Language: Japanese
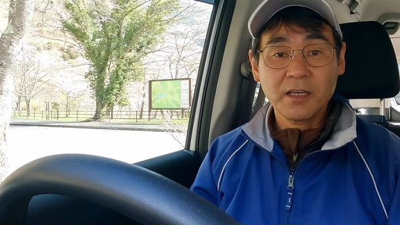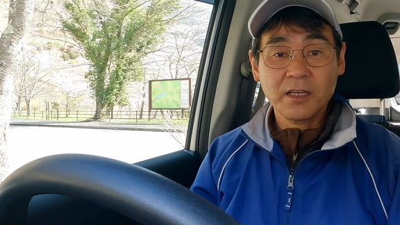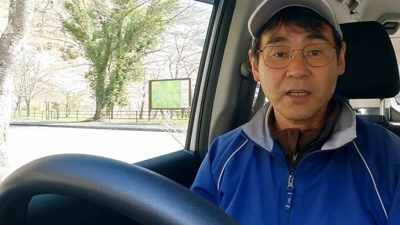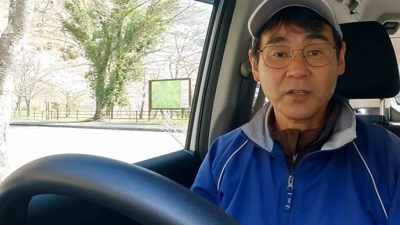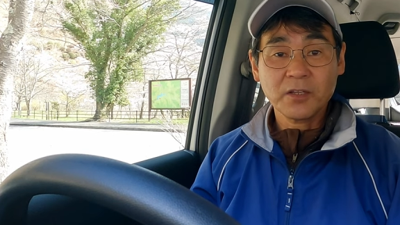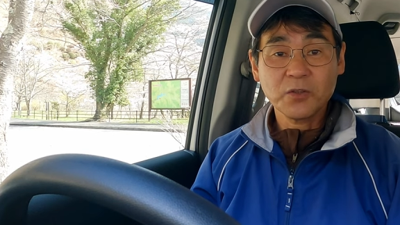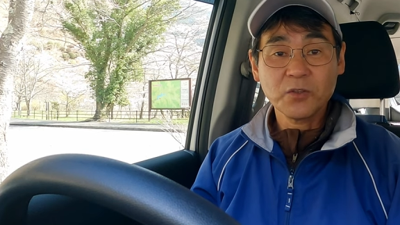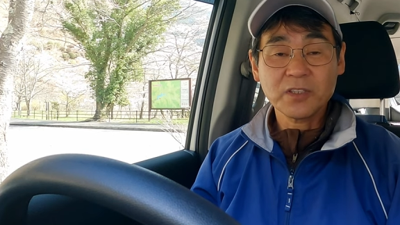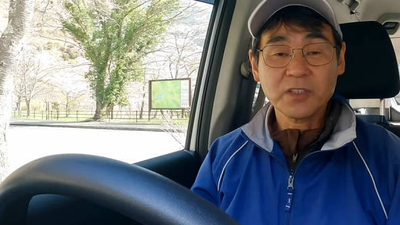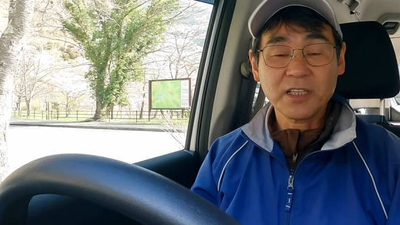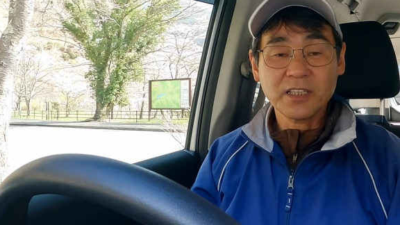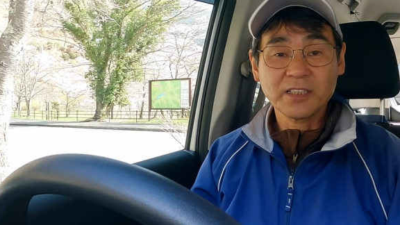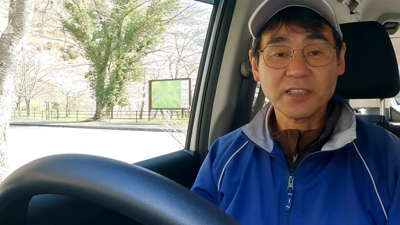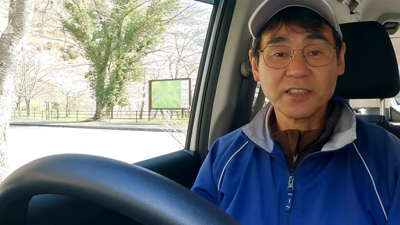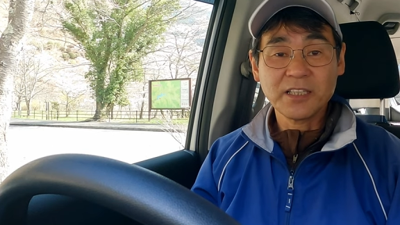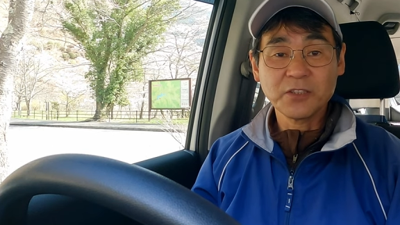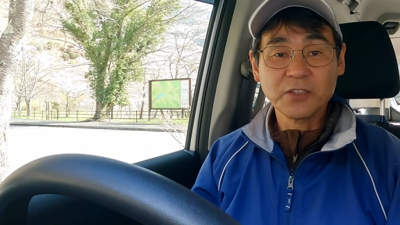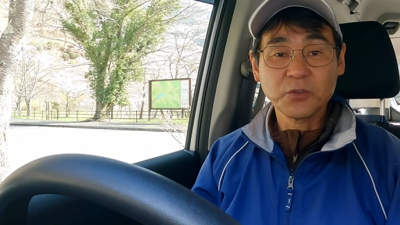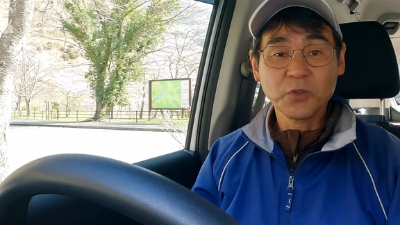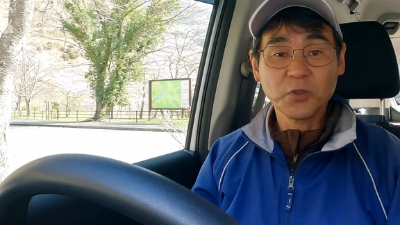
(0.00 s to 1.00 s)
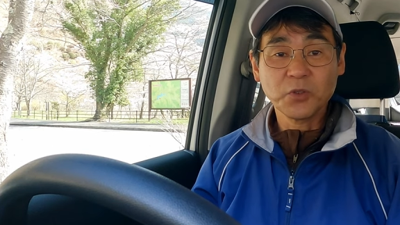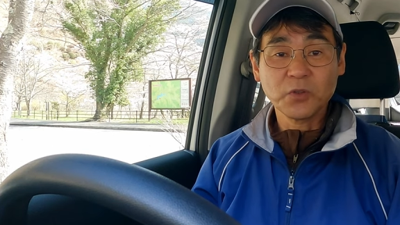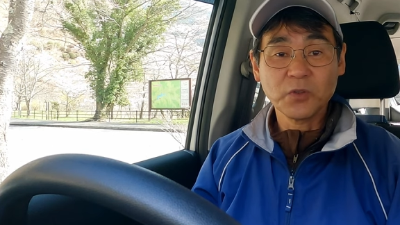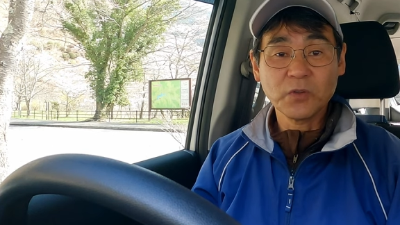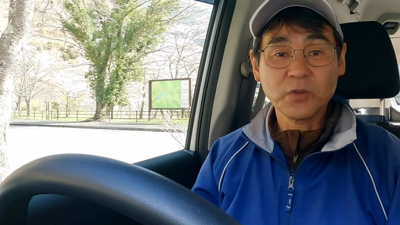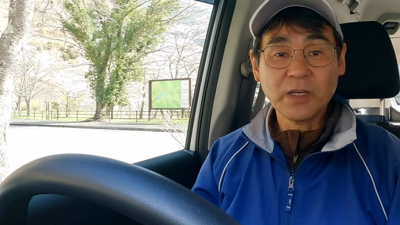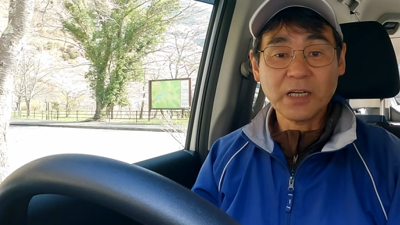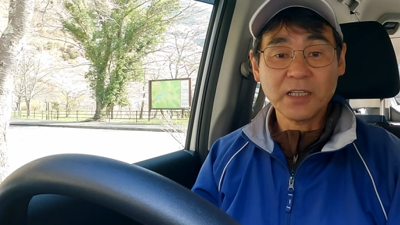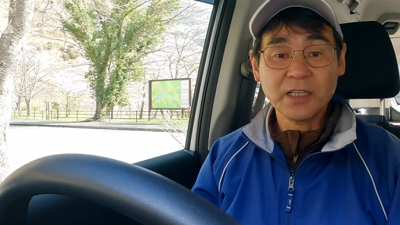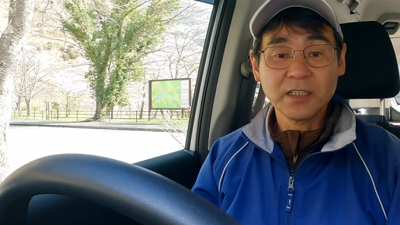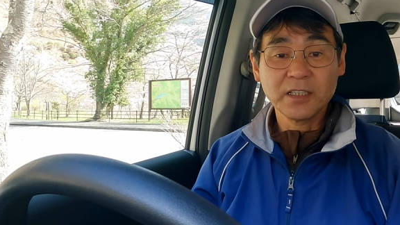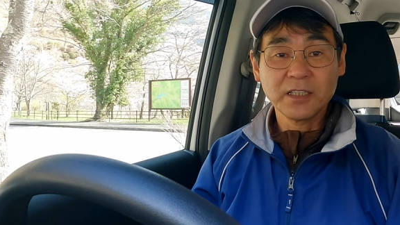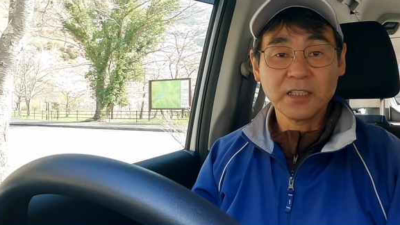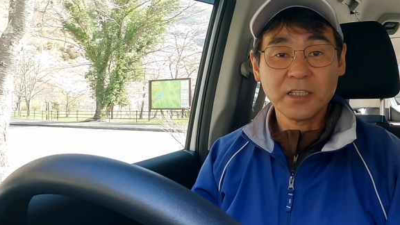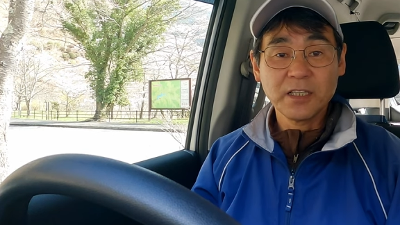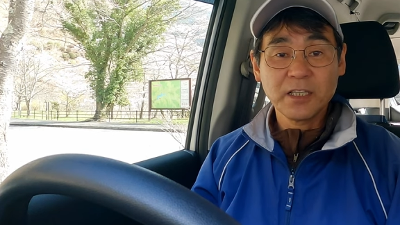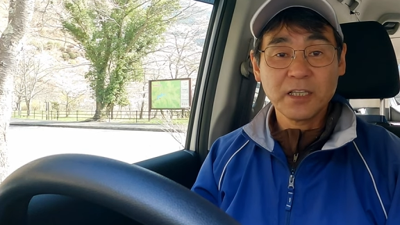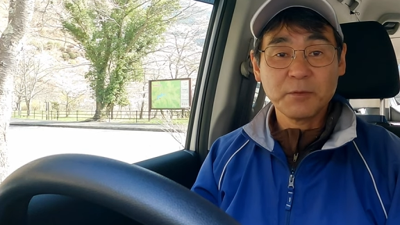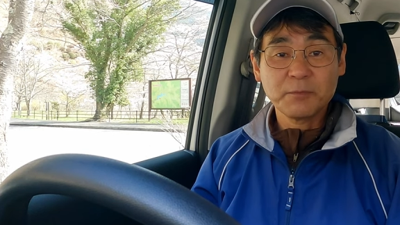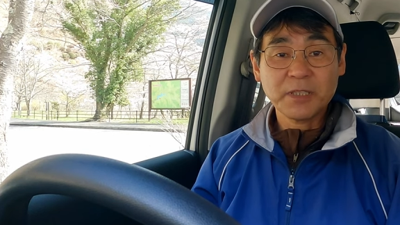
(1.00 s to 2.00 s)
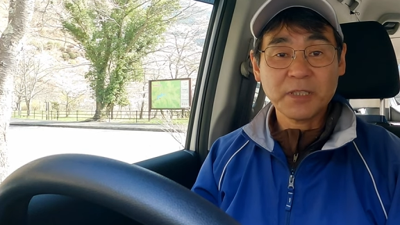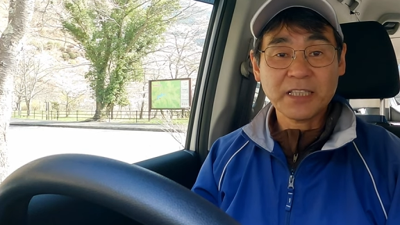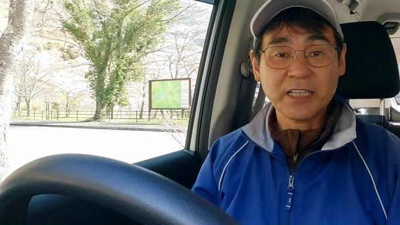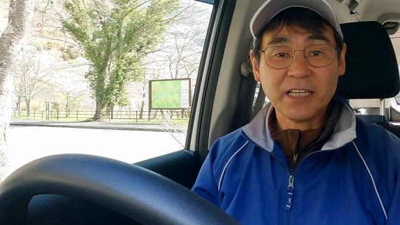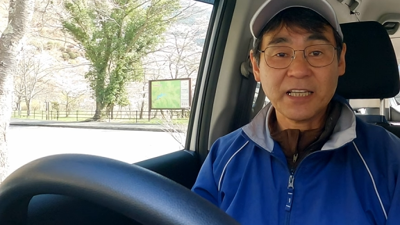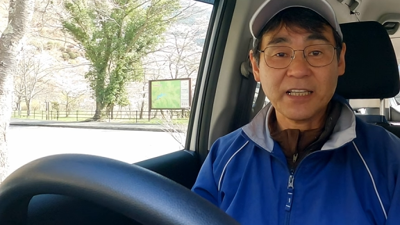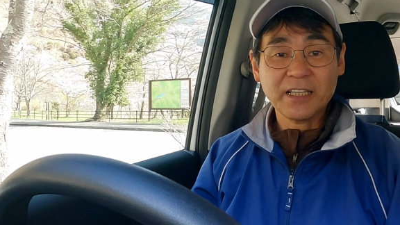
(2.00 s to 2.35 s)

え今回来てるところは、また、